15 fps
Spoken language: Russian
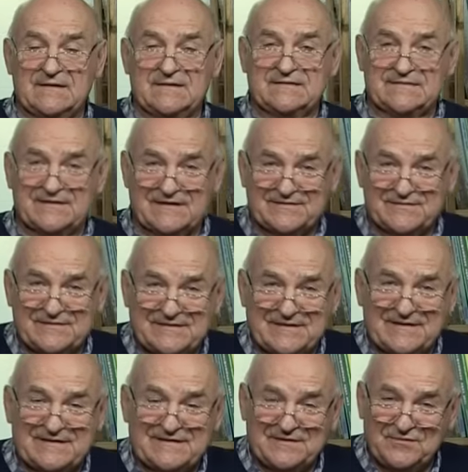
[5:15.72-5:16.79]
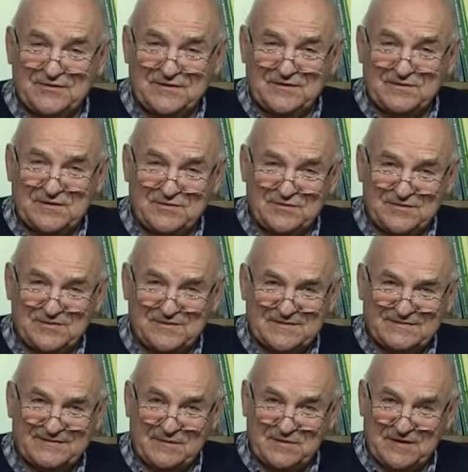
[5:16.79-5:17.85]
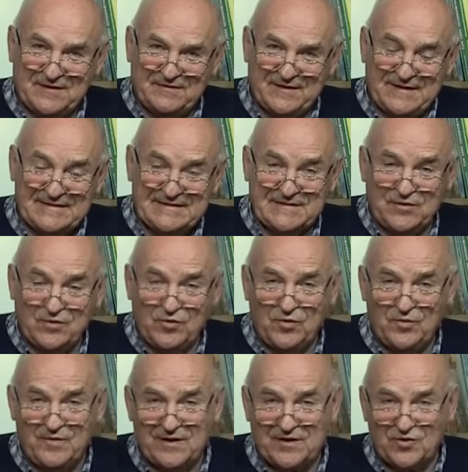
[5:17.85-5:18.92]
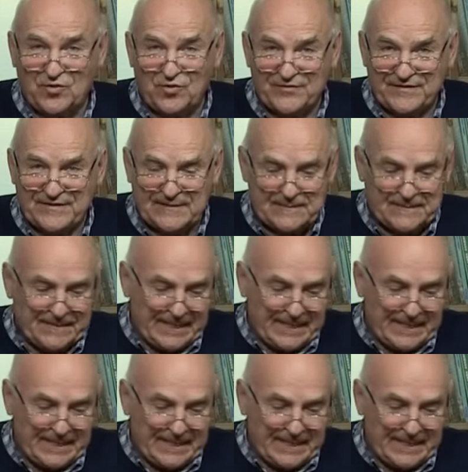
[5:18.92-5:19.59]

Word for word: Здравствуйте! Сегодня мы будем с вами говорить о морковке.